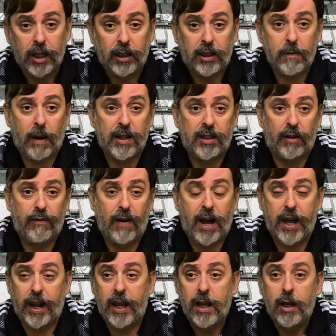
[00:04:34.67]
Ti basta
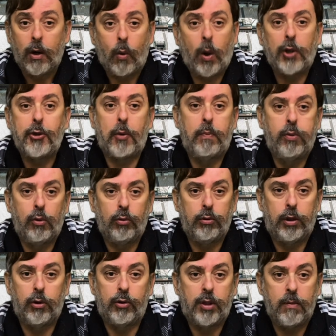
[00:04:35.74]
fare 4 punti,
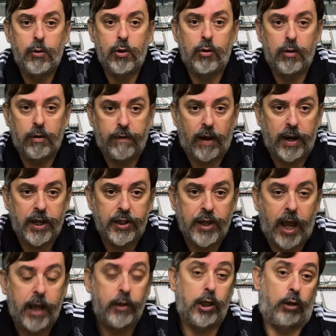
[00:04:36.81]
non c'è bisogno di farne
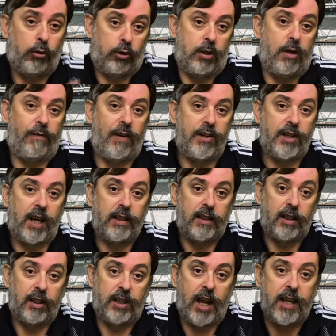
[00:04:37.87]
6. Certo, se ne fai
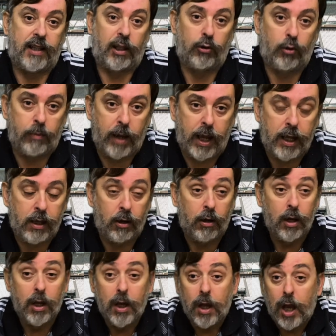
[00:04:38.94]
6 tanto
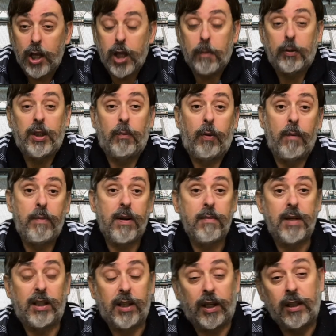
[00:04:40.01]
meglio. E dopo ti puoi
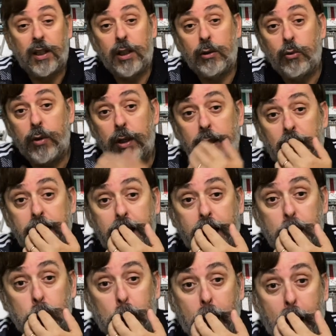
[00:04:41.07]
permettere addirittura di andare a
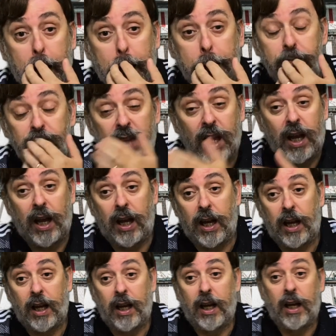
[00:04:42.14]
giocare
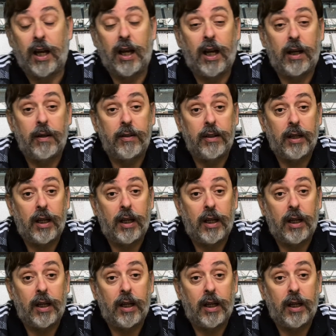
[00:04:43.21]
a, a,